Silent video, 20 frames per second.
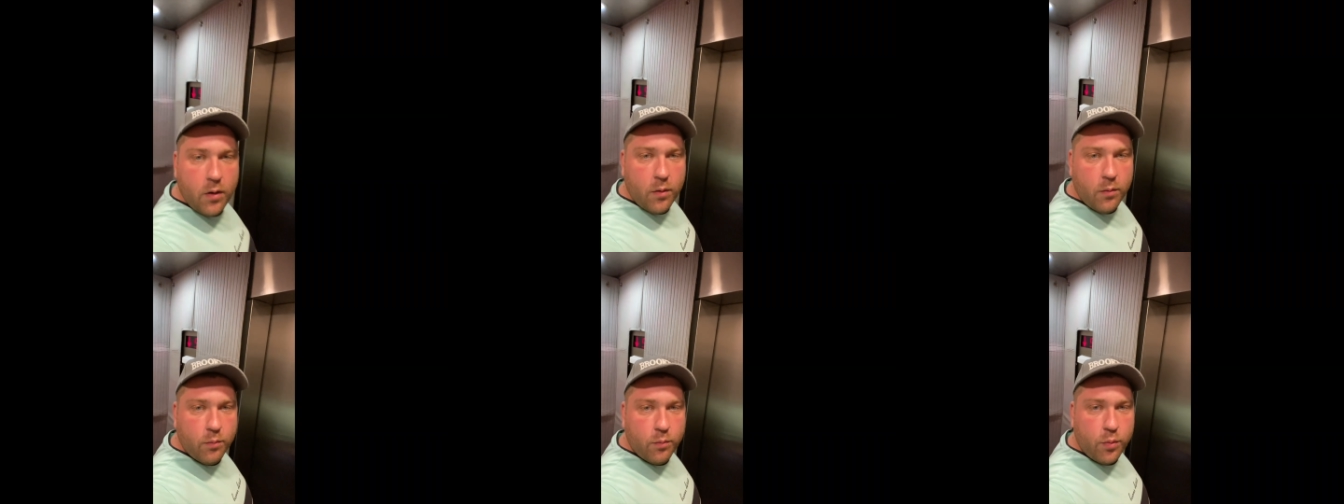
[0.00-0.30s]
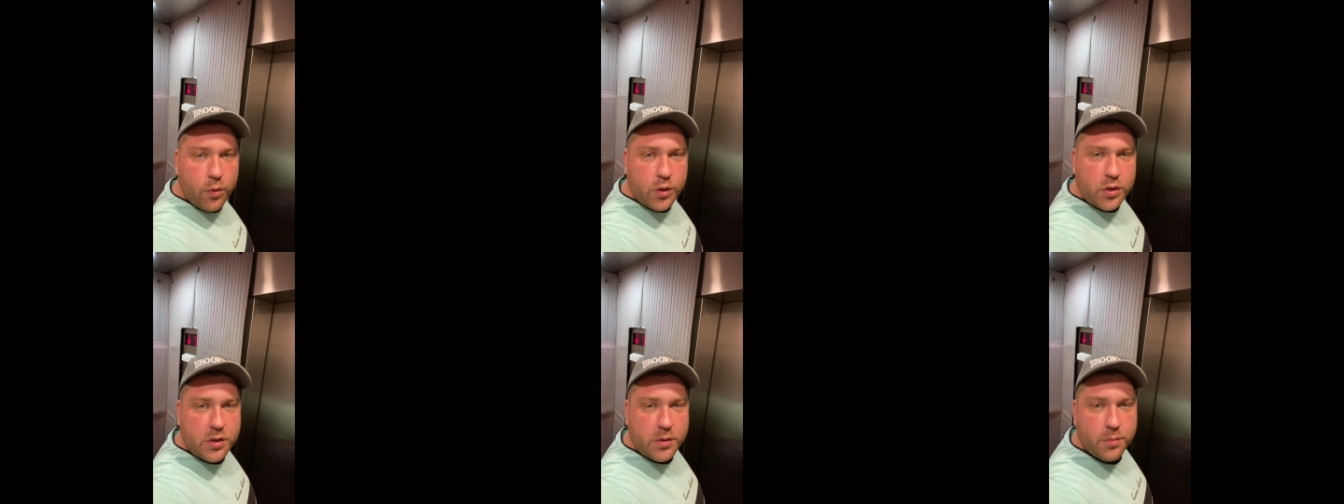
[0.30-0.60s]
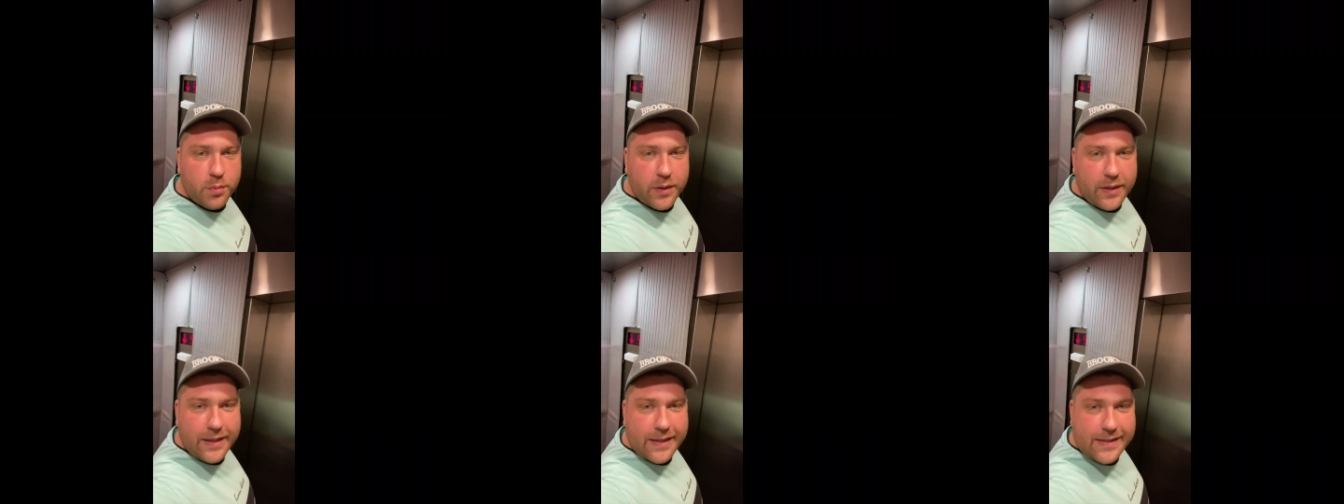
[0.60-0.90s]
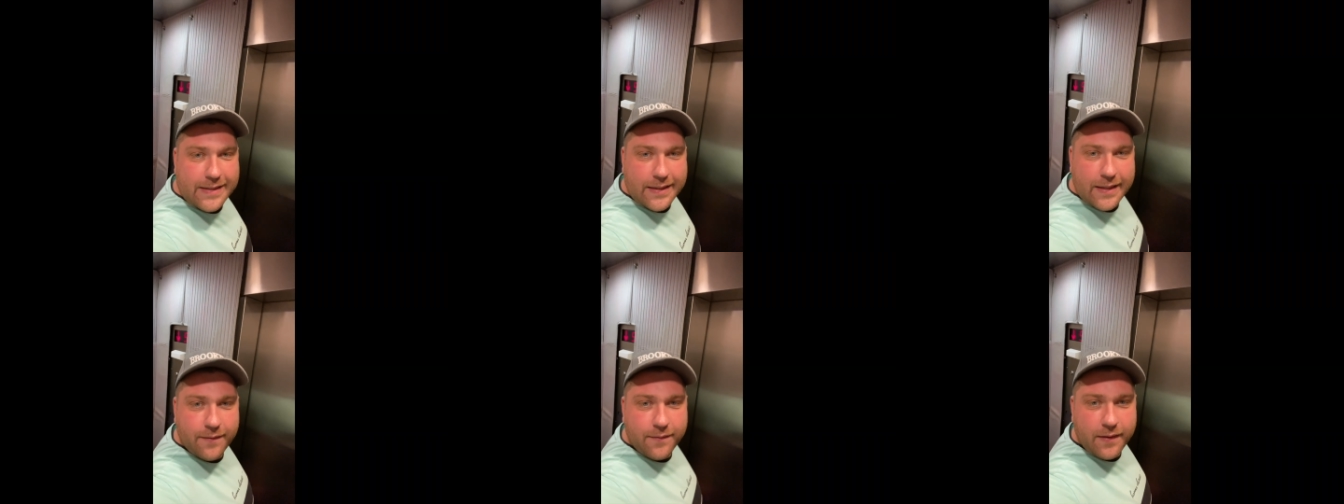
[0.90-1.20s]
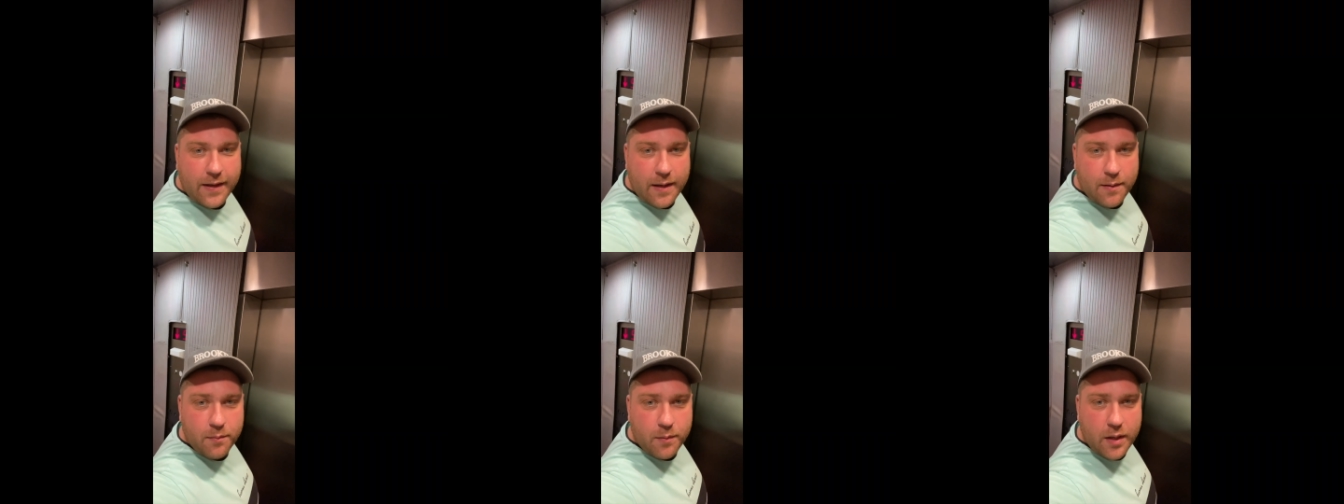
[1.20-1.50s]
Боже, благослови
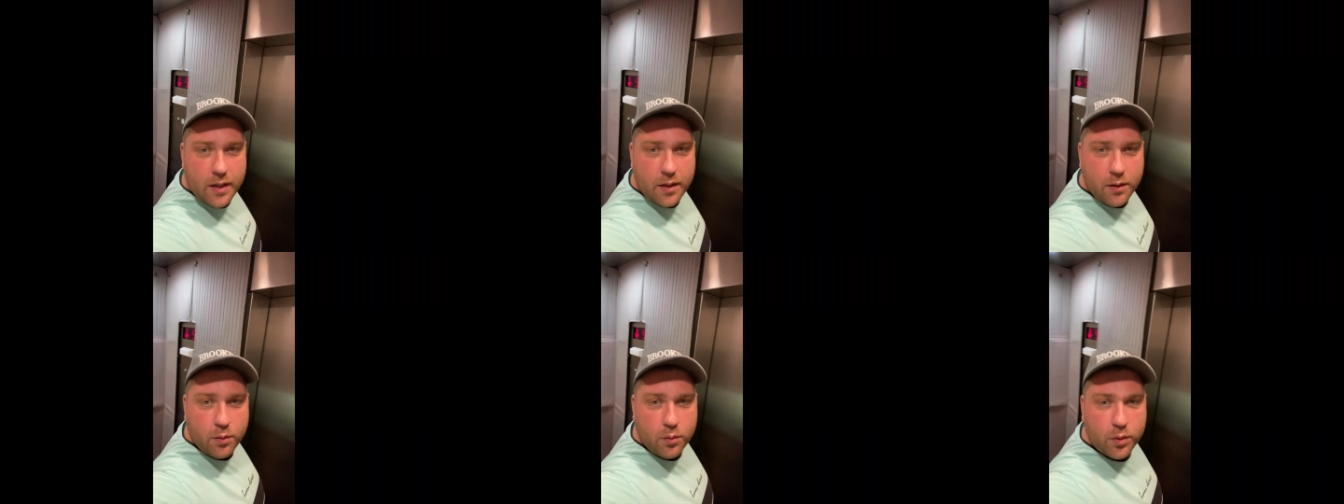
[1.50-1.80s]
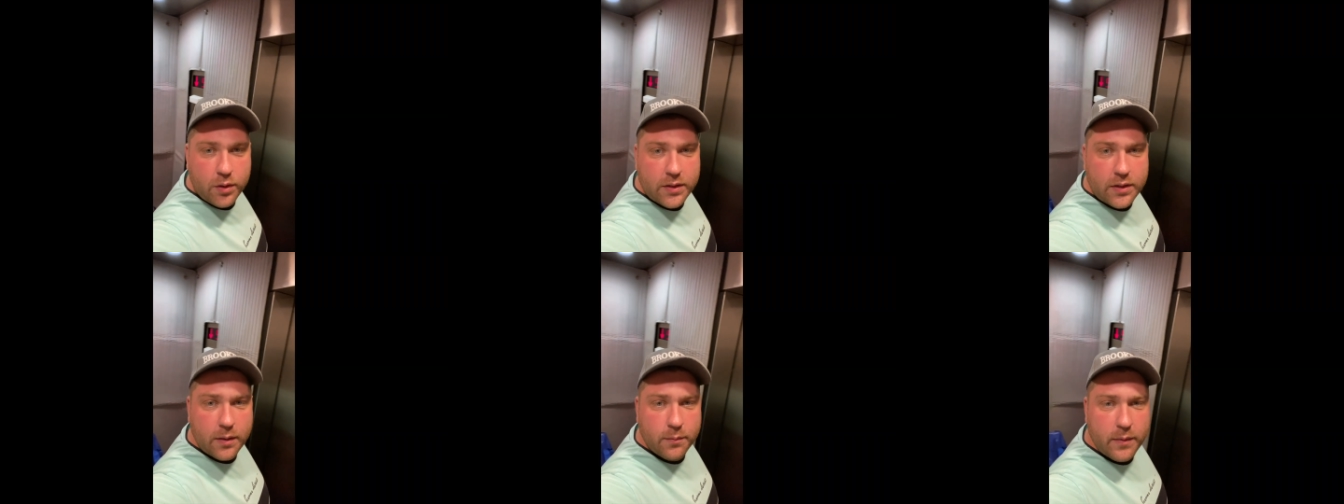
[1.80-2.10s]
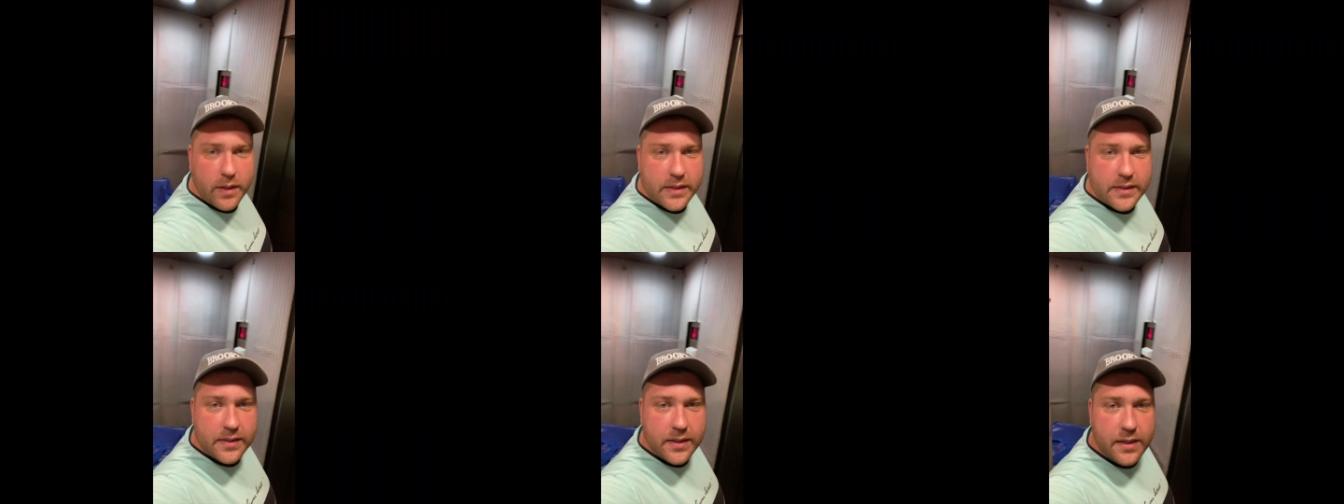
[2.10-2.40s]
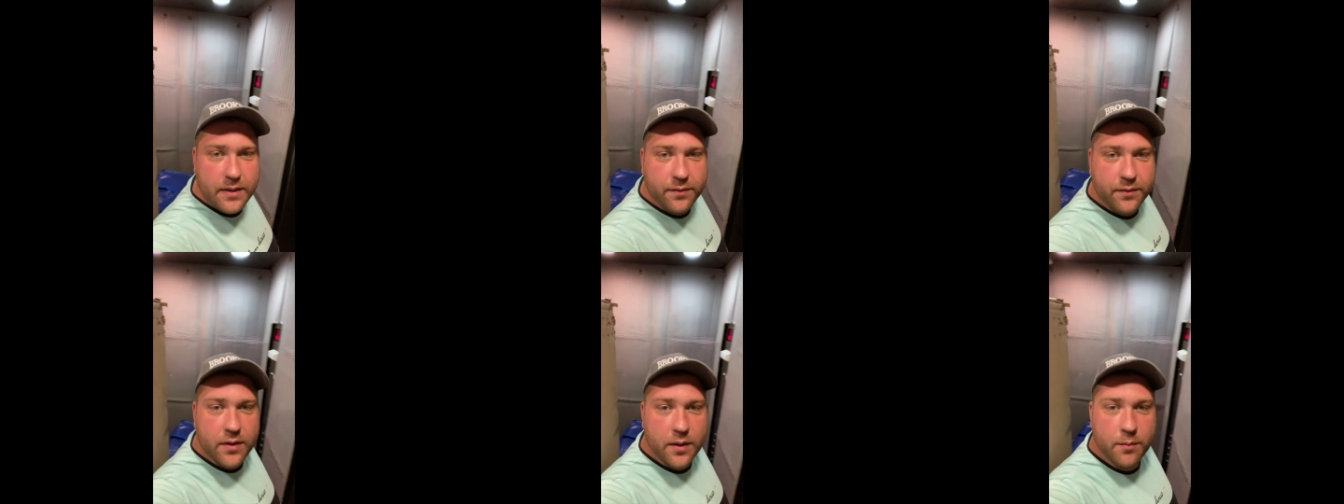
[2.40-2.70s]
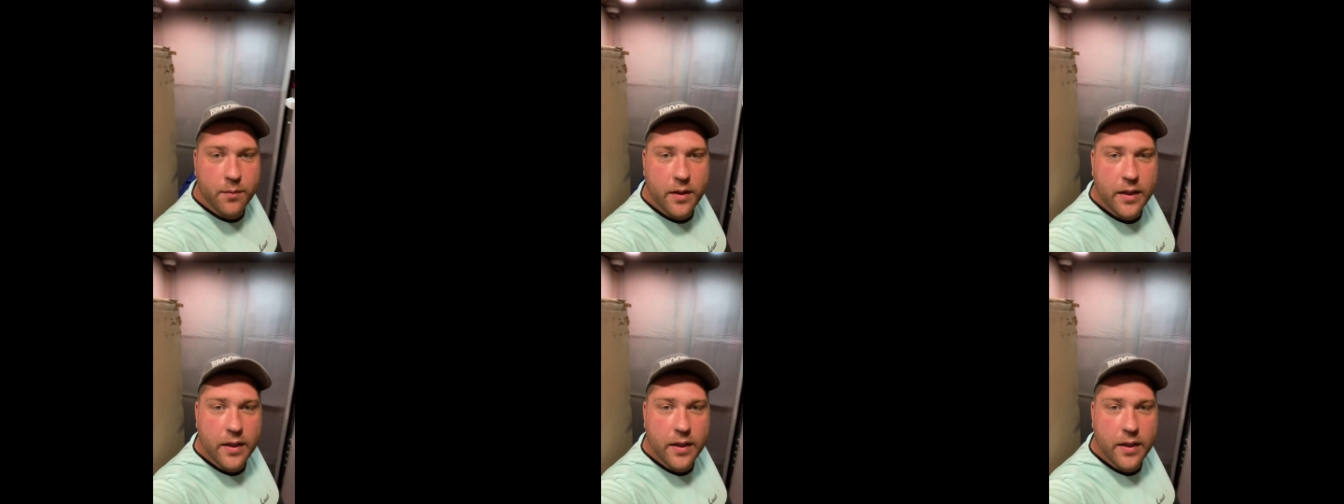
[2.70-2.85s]
Америку и дома с лифтами.